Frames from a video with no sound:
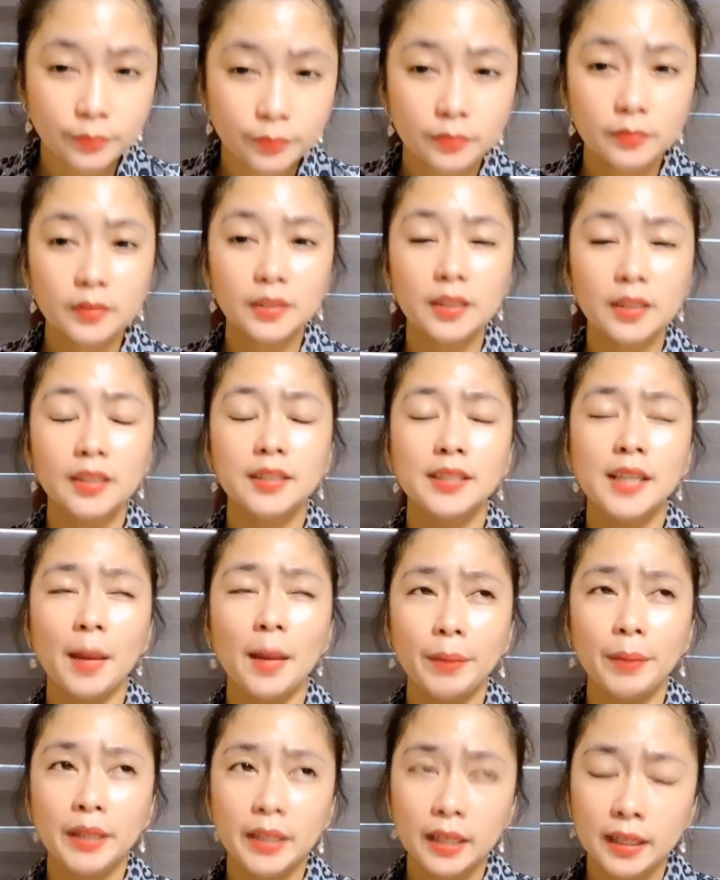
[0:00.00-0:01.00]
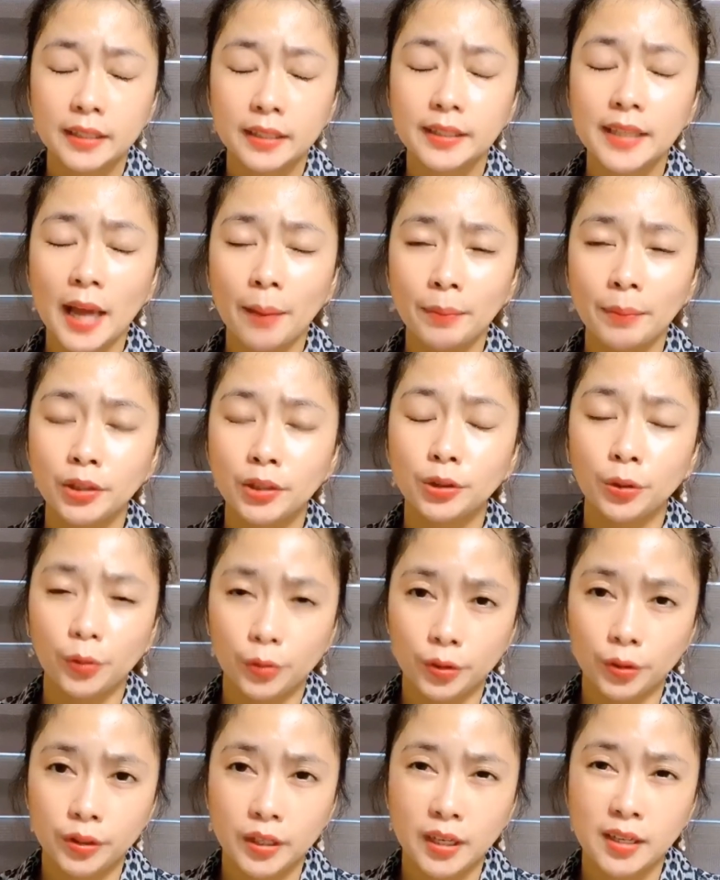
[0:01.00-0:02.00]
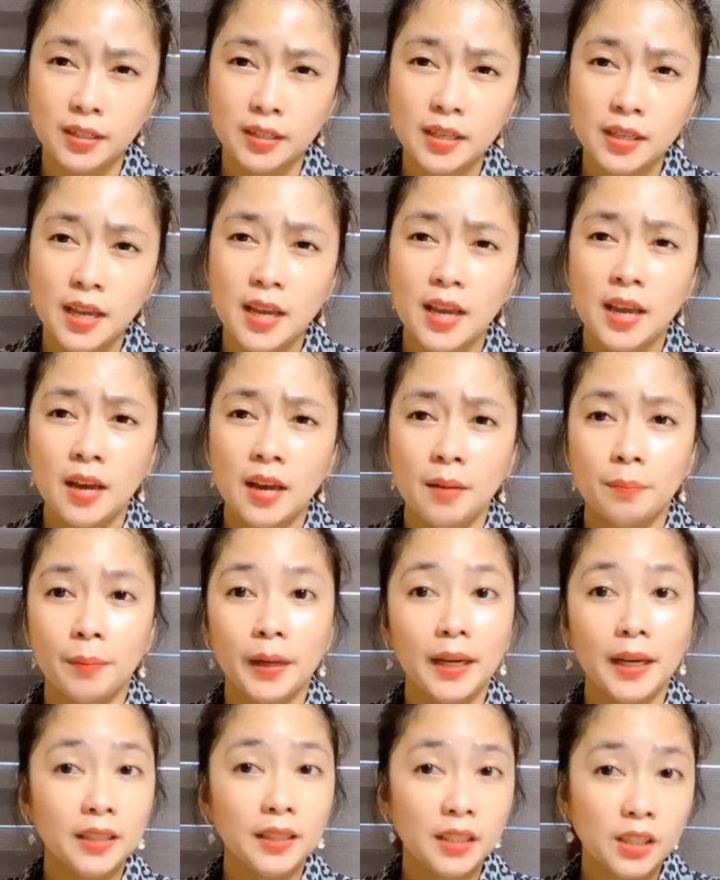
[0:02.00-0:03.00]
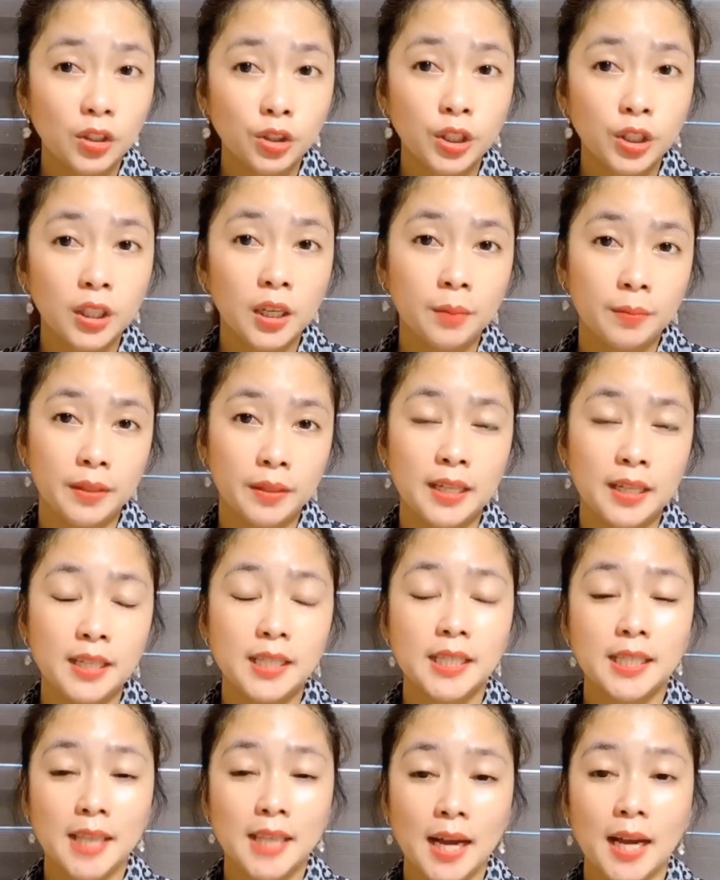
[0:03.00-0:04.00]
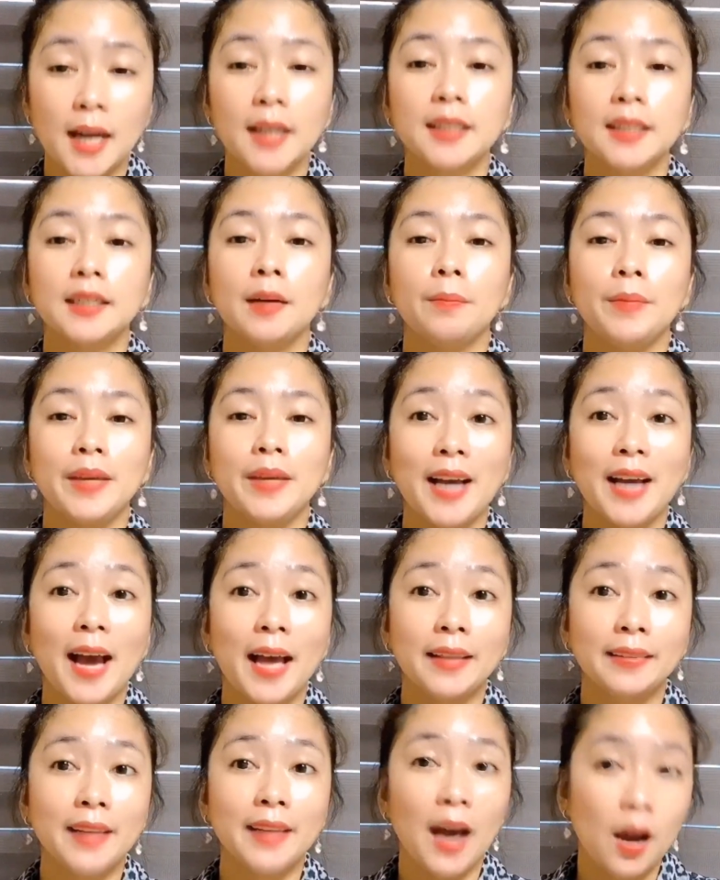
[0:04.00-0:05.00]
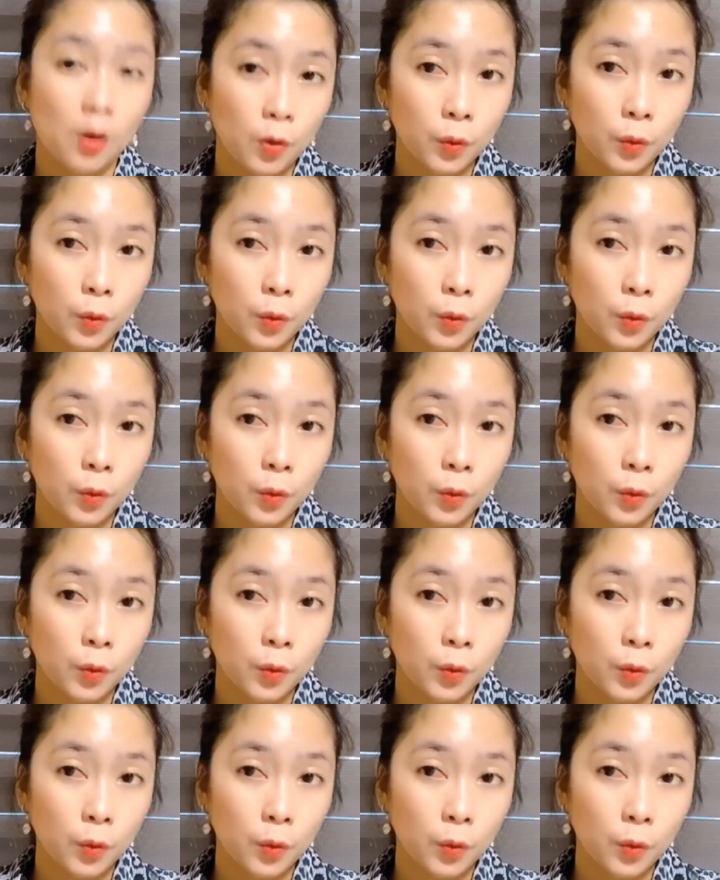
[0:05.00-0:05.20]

sabi, ni, sabi doon is, maganda daw siyang gamitin sa gabi nga daw.